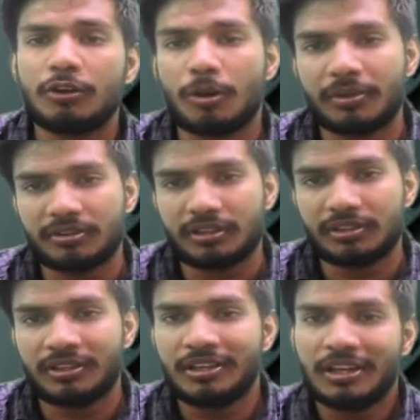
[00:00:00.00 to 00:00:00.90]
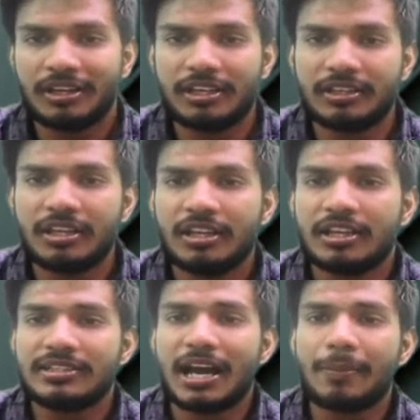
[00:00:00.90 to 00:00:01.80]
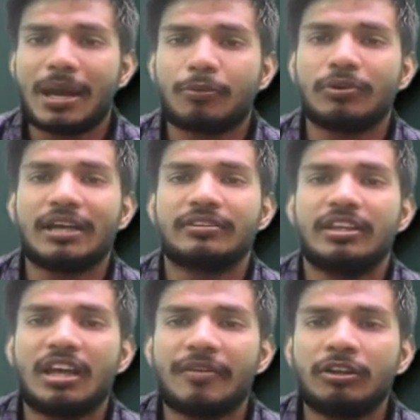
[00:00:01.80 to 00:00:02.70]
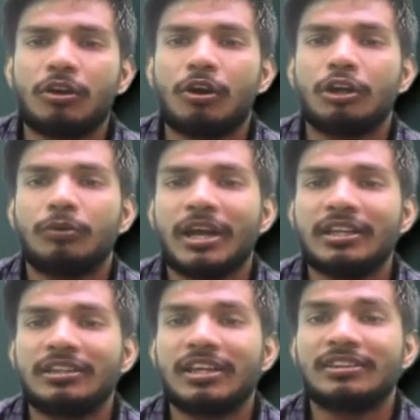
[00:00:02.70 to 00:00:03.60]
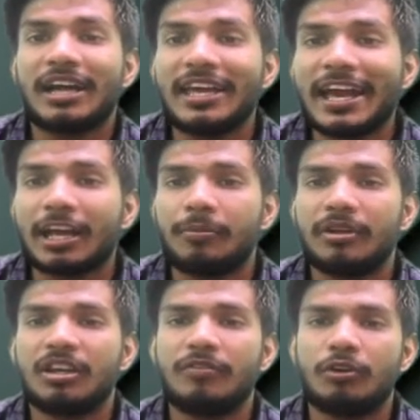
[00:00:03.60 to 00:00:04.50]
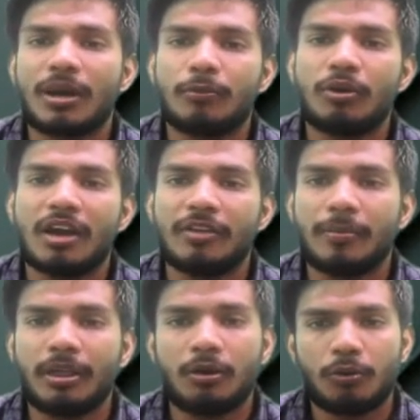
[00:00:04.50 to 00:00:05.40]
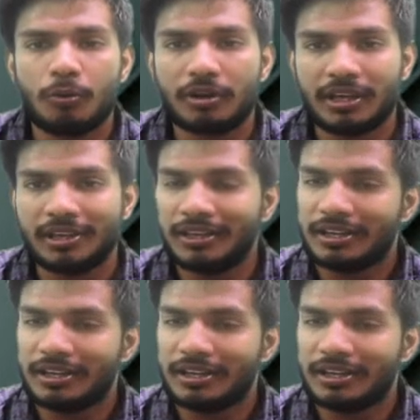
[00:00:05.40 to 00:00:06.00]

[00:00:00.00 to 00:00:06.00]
इकोनॉमिक्स नेशन ठीक है जहाँ पर आपको क्लास इलेवंथ और ट्वेल्थ के सारे अकेडमिक के वीडियो आपको अवेलेबल होंगे